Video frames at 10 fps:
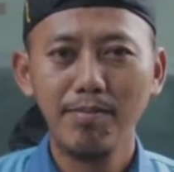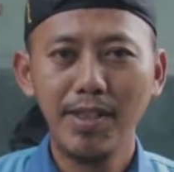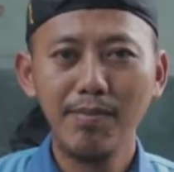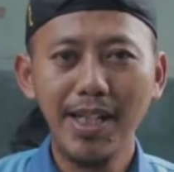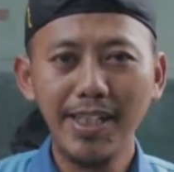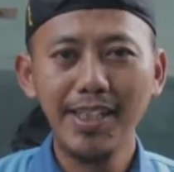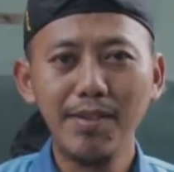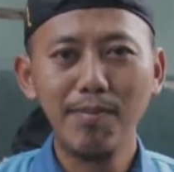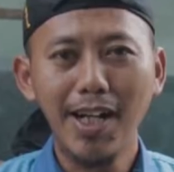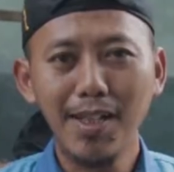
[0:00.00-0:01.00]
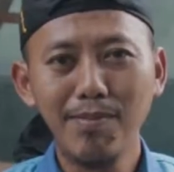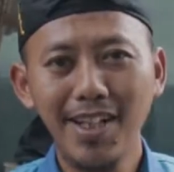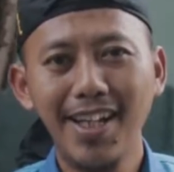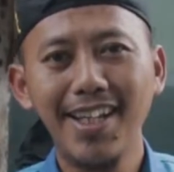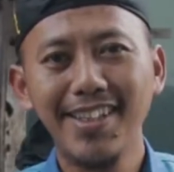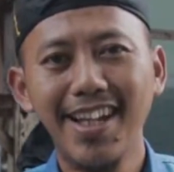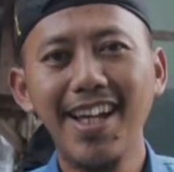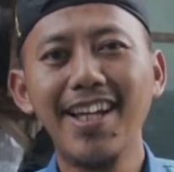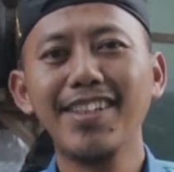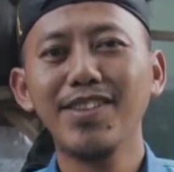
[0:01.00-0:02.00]
berbagi makan berkah
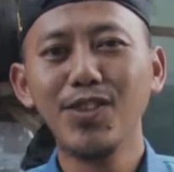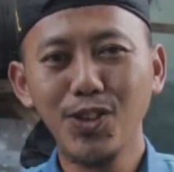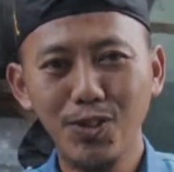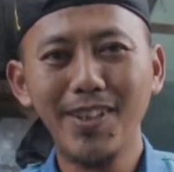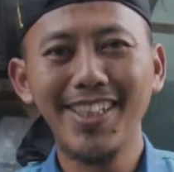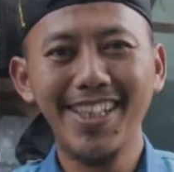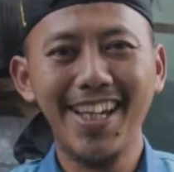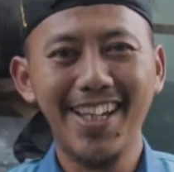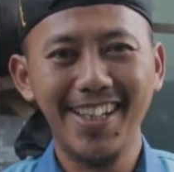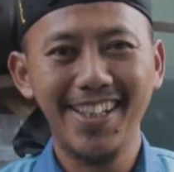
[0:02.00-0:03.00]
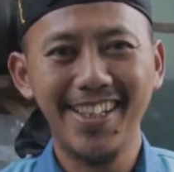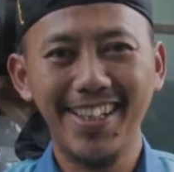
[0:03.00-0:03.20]
dan susu Pedia.